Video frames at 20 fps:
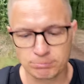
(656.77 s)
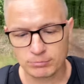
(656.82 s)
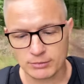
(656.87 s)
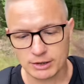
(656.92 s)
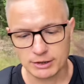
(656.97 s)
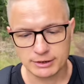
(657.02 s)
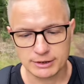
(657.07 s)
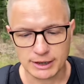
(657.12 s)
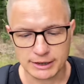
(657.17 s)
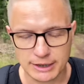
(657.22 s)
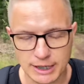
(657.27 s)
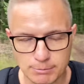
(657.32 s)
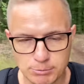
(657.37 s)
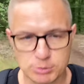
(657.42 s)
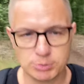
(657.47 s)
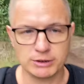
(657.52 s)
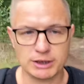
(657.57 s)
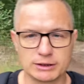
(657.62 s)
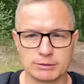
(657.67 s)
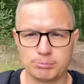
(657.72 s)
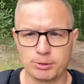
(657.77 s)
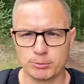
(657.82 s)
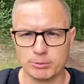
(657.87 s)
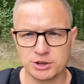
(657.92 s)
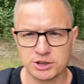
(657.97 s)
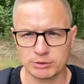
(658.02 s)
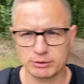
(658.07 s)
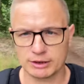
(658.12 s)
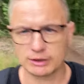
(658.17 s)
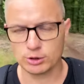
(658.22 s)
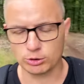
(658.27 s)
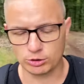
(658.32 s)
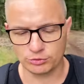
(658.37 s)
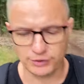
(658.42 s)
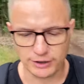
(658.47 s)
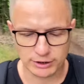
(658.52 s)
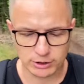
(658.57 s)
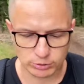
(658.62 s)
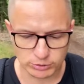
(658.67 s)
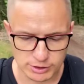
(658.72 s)
I tak jakbyś pomyślał nad tą
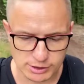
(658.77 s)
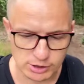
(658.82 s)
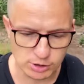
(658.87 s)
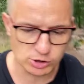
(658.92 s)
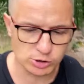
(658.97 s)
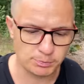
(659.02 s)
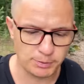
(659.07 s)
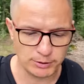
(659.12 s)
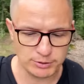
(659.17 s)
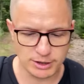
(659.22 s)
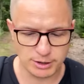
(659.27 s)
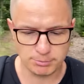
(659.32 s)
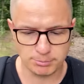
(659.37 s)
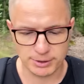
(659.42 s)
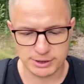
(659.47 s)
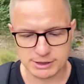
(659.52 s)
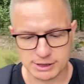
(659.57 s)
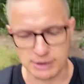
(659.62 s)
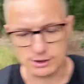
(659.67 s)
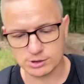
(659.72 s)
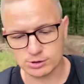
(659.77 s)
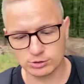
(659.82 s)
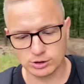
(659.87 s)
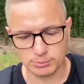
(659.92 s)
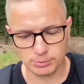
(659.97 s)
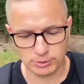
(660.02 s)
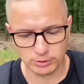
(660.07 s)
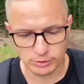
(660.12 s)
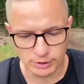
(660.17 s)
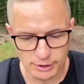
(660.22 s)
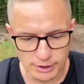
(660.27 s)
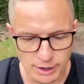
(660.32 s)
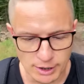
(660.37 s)
ofertą, to jest to zupełnie bez sensu, no bo